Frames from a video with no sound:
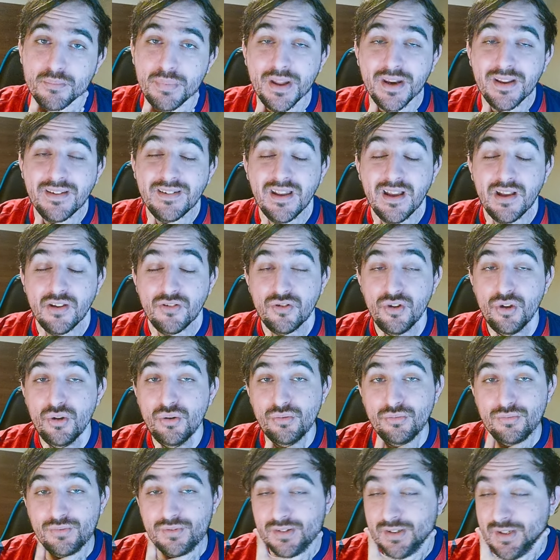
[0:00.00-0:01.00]
parece que soy
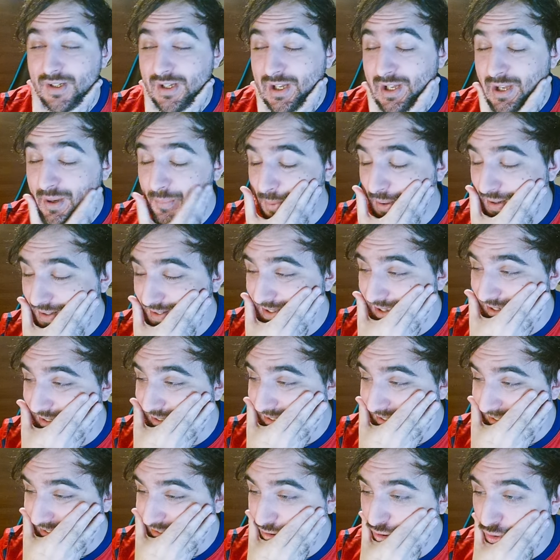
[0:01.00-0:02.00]
un, parece
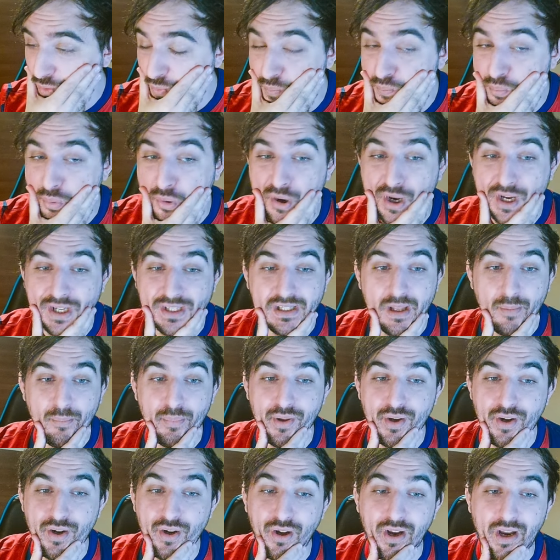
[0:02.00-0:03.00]
que, que soy un poeta,
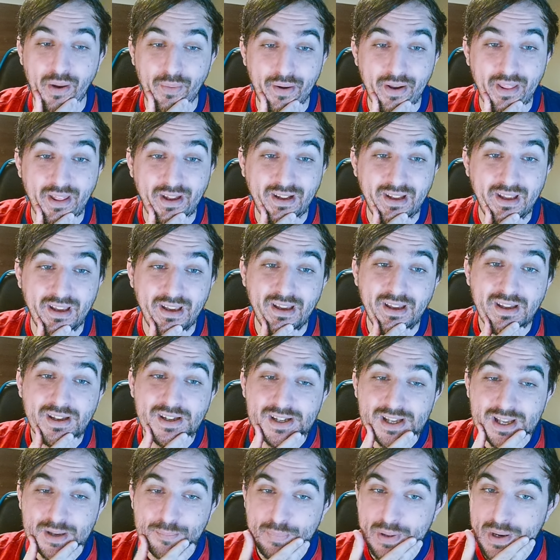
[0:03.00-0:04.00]
pero no, la verdad es que
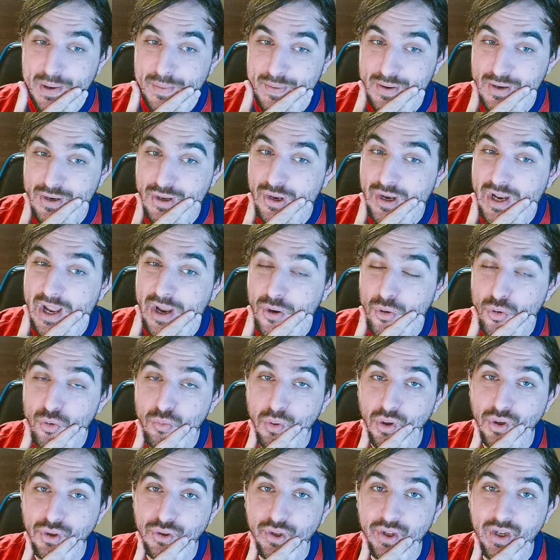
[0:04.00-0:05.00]
para valorar un
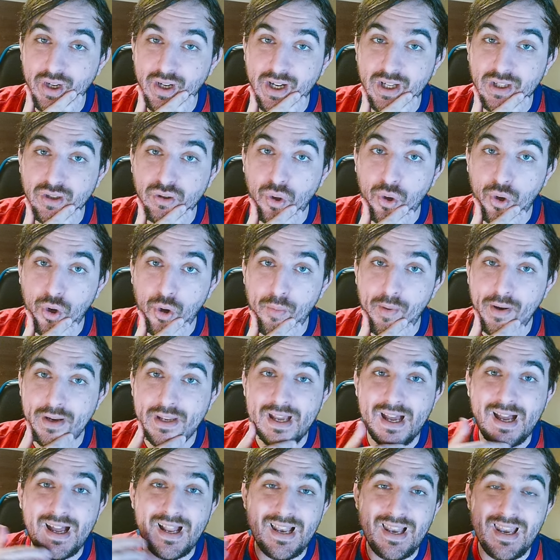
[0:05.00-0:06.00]
montón el gesto de
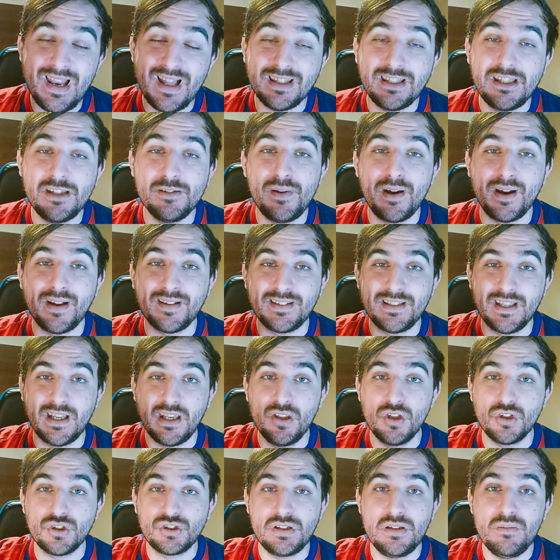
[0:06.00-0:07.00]
Romania. Lástima que se
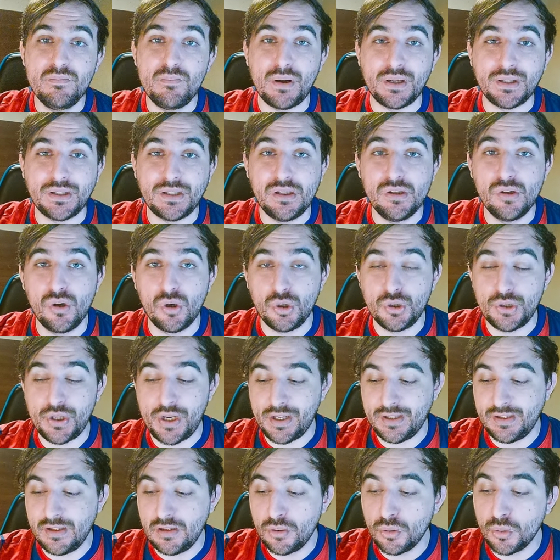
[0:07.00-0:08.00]
quedó sin partido
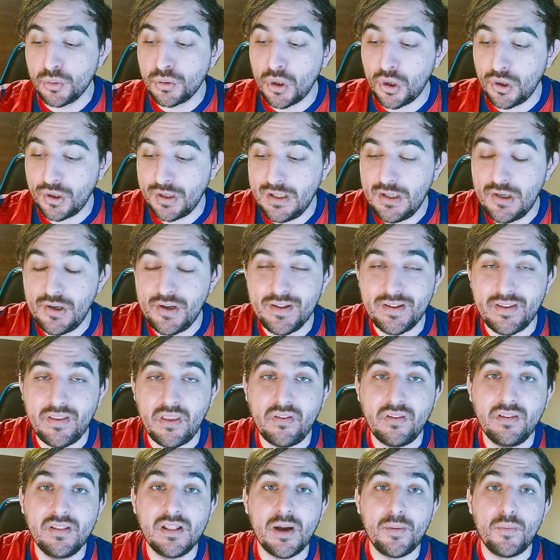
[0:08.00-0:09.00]
contra Instituto y lo
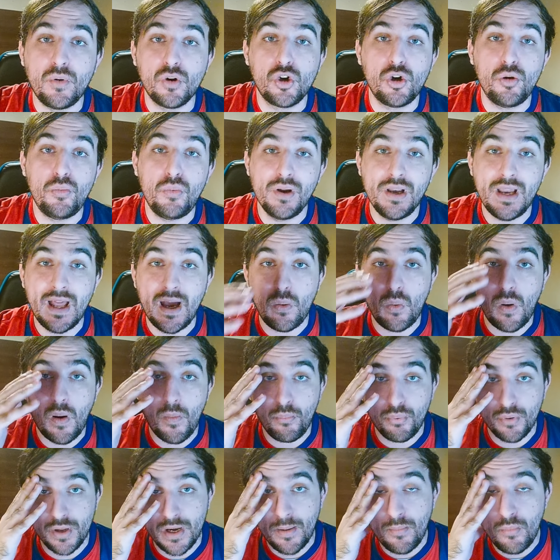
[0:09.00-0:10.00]
necesitamos como el
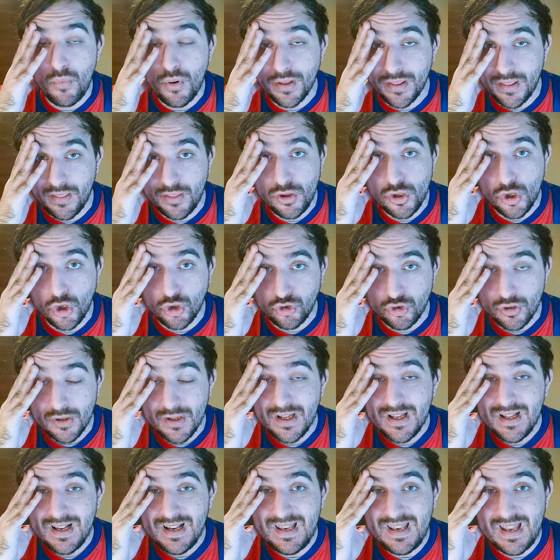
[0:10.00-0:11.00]
agua, por amor de Dios,
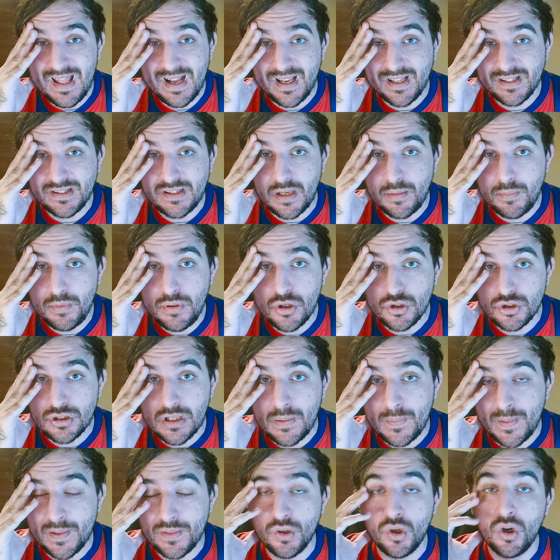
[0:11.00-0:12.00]
la que terminó
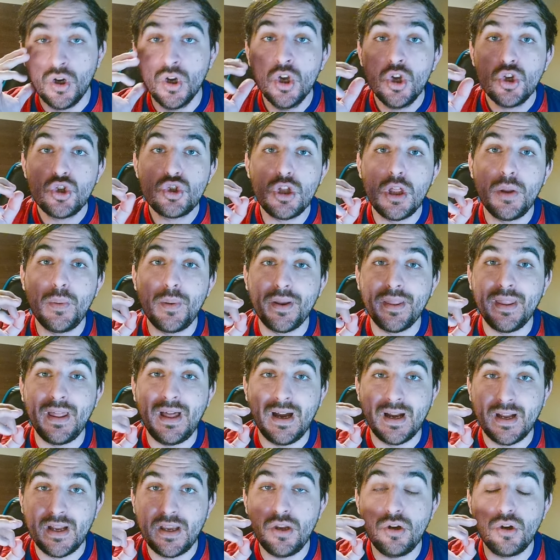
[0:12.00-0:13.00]
salvando. Yo de
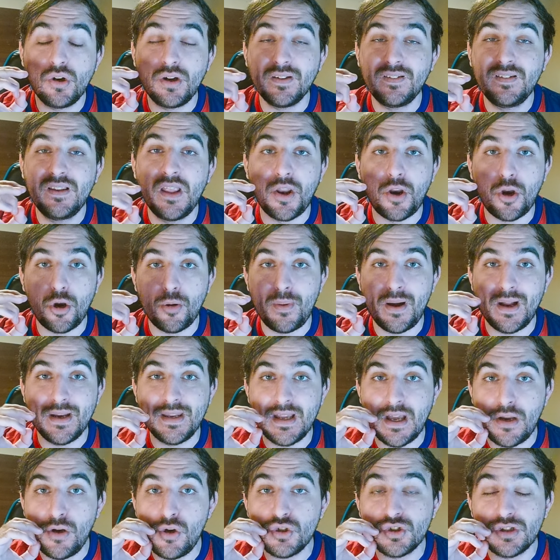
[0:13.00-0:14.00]
verdad creo que si
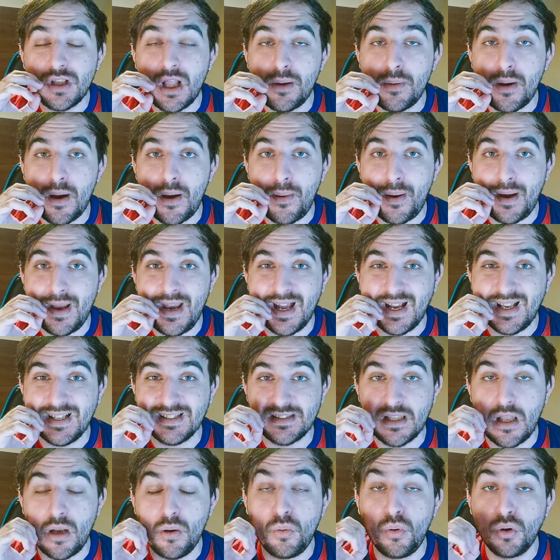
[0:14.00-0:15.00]
Romania no salvaba la que
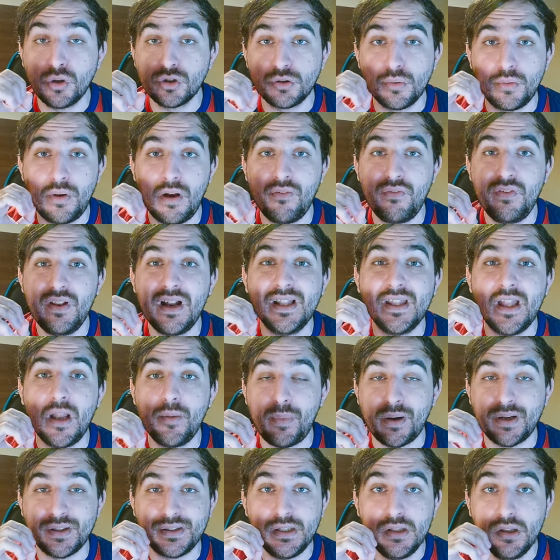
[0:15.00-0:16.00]
salvó sobre el final del
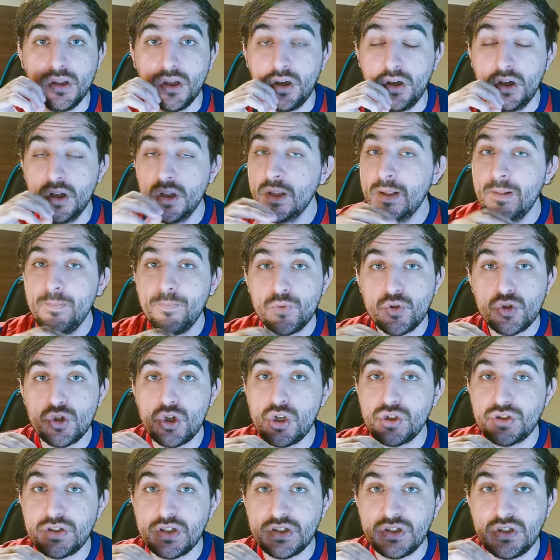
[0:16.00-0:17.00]
partido, yo
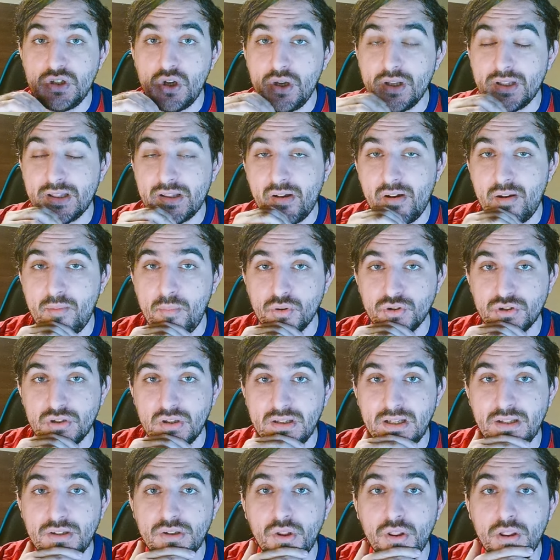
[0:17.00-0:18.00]
no sé si hoy estábamos
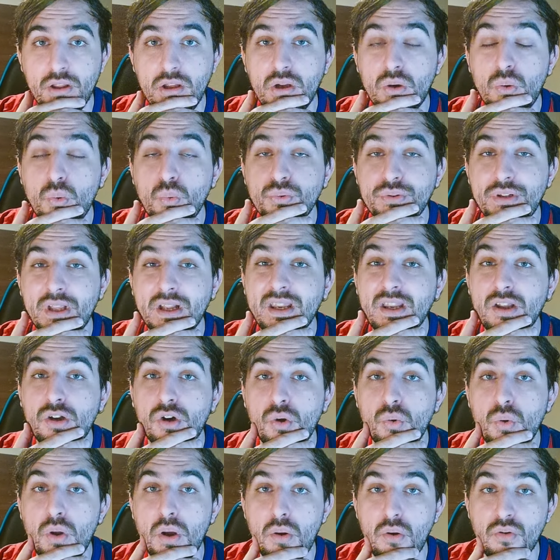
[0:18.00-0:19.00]
hablando de un
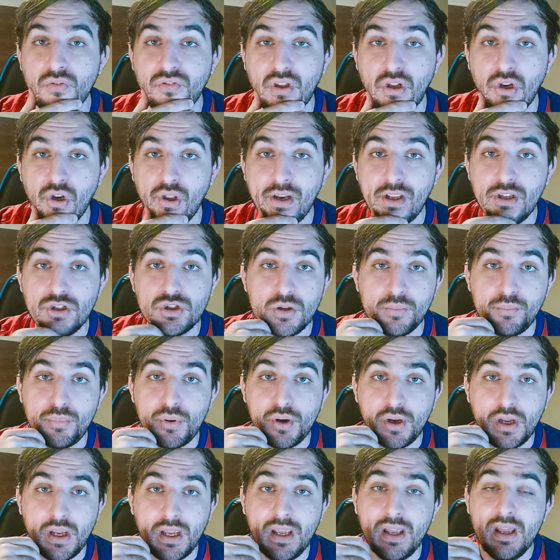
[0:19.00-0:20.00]
técnico nuevo en San Lorenzo
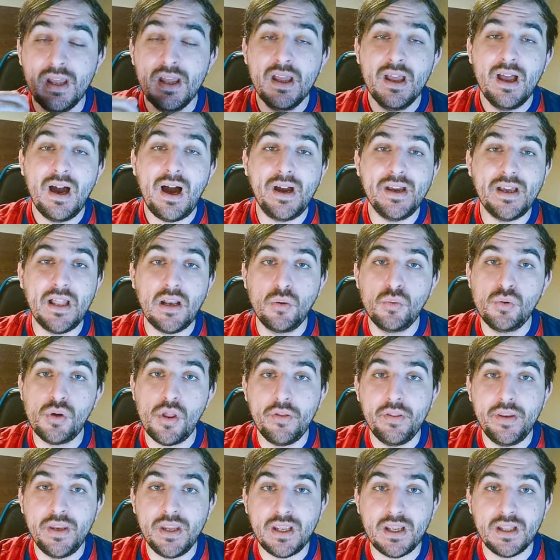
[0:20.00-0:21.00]
porque hay
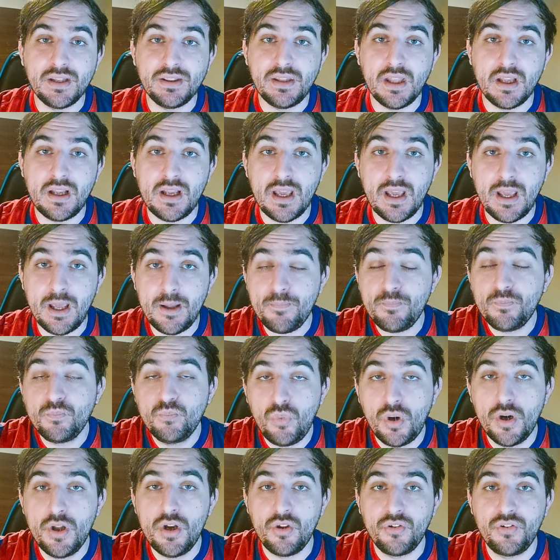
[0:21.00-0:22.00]
algunos dirigentes que,
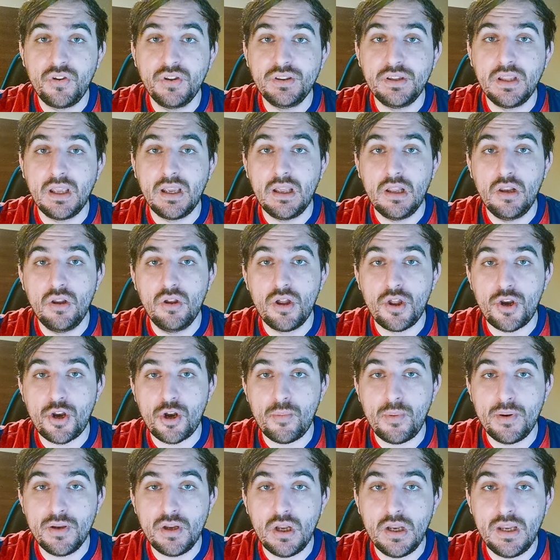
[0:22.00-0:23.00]
bueno, sienten que lo de
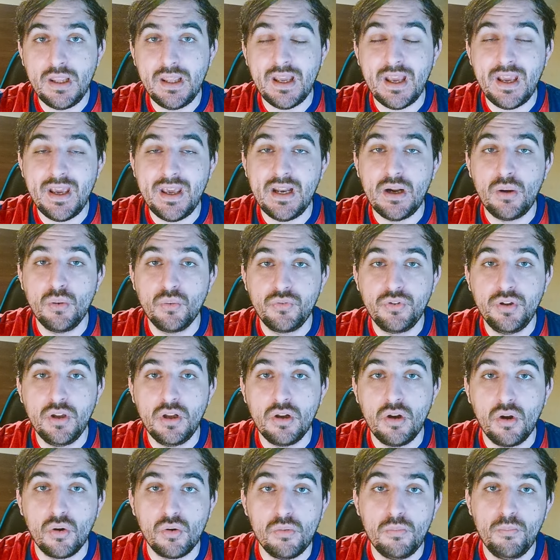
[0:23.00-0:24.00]
Romagnoli era un
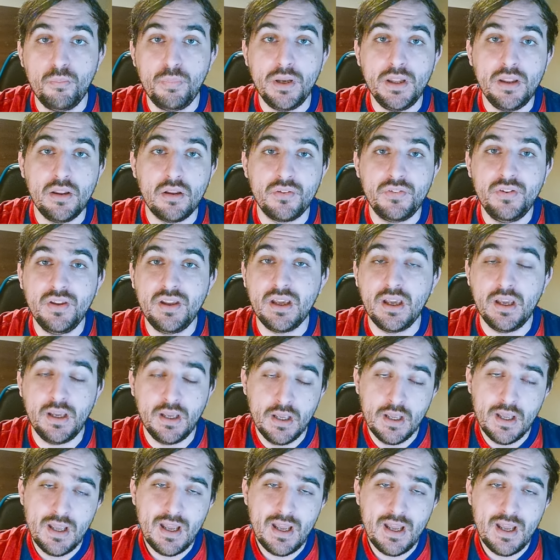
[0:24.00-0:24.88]
ciclo cumplido, así que